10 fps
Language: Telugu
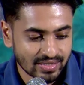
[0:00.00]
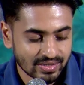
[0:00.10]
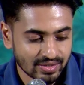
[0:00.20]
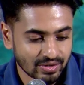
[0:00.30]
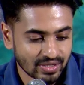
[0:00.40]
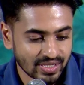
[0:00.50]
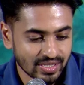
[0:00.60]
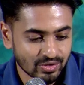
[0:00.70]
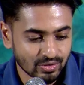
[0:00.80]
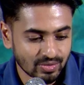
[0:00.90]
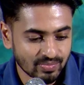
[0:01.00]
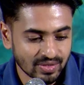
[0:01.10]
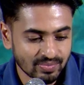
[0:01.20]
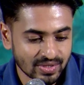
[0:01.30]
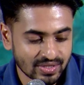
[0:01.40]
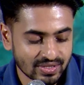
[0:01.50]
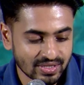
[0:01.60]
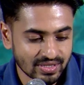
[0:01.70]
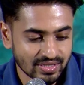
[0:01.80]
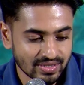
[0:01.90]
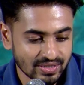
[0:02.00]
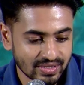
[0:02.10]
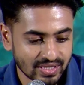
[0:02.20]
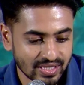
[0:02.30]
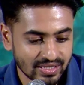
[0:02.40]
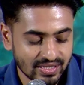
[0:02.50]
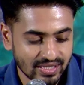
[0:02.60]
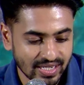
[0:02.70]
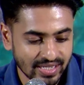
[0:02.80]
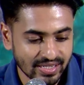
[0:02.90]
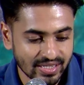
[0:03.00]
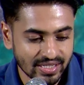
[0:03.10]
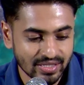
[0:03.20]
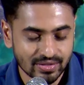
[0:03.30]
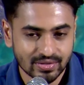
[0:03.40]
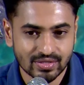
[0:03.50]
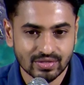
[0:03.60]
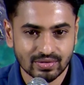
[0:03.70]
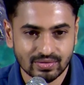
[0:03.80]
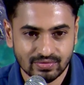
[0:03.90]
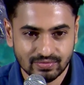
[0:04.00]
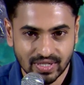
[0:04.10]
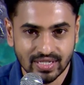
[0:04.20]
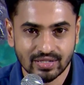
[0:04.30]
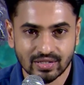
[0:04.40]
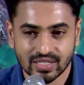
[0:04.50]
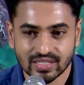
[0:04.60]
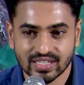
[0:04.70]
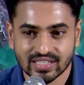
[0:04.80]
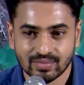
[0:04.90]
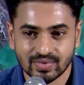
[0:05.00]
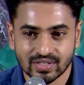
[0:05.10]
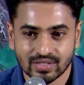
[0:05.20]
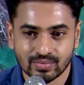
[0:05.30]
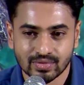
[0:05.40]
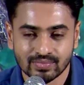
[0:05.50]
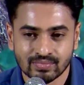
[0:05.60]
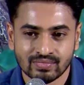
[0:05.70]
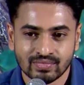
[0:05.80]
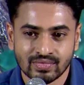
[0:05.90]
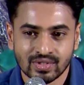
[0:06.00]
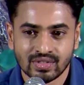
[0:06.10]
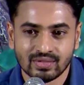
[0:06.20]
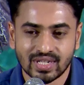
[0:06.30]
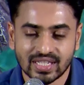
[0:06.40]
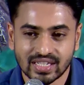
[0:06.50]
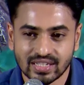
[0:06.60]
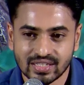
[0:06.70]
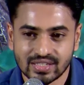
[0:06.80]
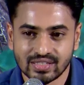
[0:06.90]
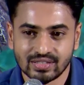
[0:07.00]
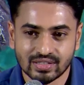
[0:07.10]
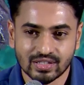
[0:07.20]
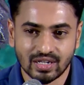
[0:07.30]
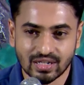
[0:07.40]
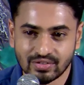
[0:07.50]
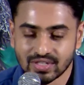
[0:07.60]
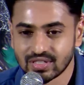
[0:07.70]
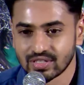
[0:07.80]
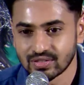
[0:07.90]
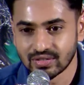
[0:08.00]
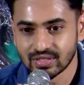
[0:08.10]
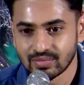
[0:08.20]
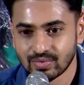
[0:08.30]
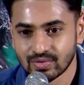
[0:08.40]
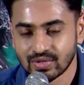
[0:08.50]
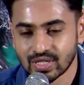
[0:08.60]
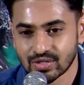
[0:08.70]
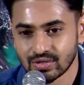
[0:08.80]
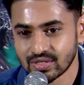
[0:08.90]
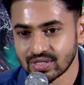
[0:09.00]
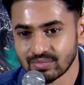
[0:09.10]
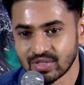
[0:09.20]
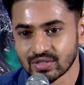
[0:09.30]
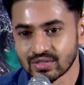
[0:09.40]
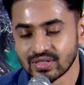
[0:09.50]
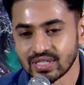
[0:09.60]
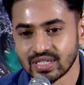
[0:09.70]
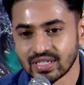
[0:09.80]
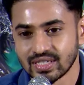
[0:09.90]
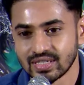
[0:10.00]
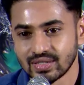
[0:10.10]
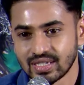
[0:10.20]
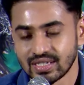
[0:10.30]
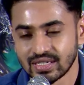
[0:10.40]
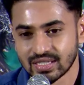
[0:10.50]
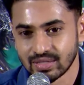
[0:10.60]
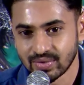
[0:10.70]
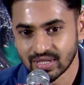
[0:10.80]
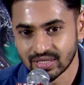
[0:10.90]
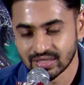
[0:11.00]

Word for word: ద ఓన్లీ సోల్ పర్పస్ ఇన్ ట్రయింగ్ రైట్ నౌ ఇస్ టు ఫైండ్ ఆడియన్స్ ఎక్సెప్టెన్స్ ఇప్పుడు వాళ్ళ దగ్గర నుంచి ఒక కాన్ఫిడెన్స్ తీసుకోవాలి ఇప్పుడు అశోక్ సినిమా వస్తుంది అంటే అతని పైన